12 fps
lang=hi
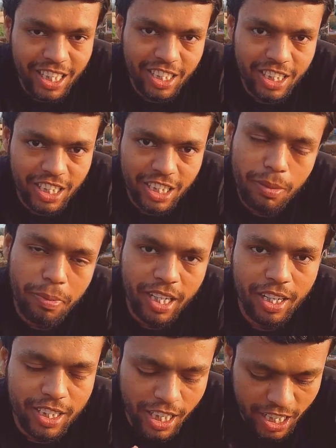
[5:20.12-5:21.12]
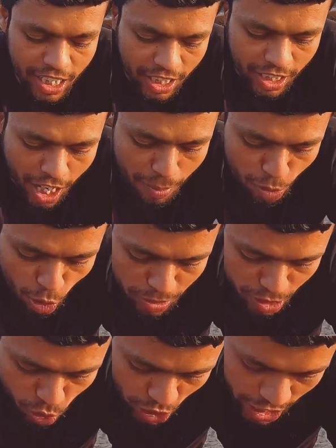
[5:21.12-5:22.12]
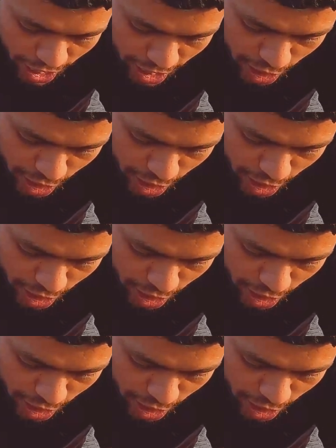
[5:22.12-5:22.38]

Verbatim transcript: देखना चाहते थे वर्क करता नहीं करता आप चलो मैं इसको निकाल